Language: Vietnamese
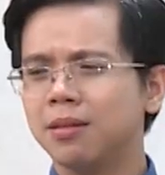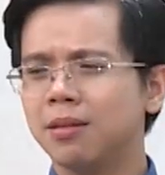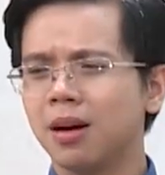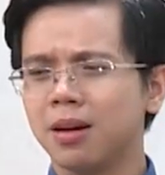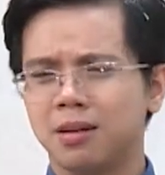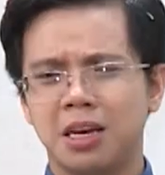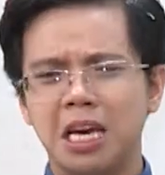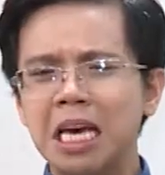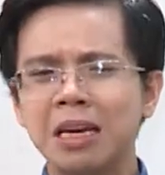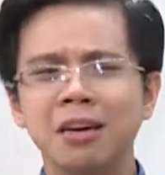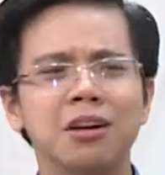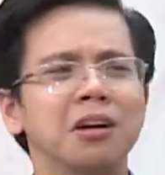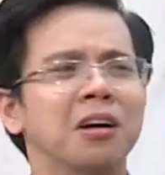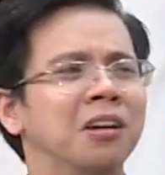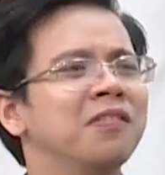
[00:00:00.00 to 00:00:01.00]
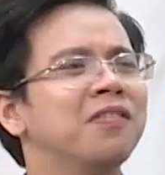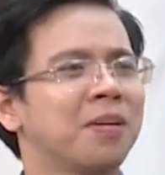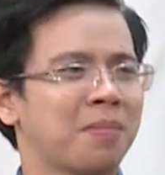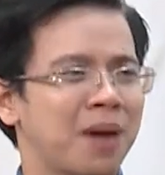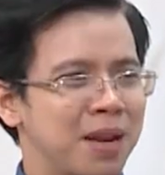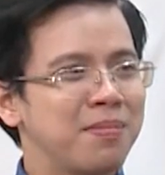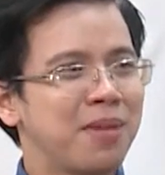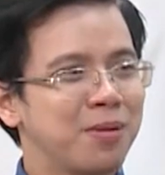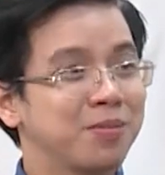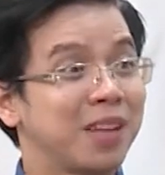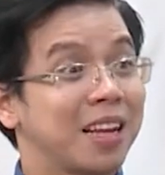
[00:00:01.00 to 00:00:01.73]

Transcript: rất hiên cưỡng và máy móc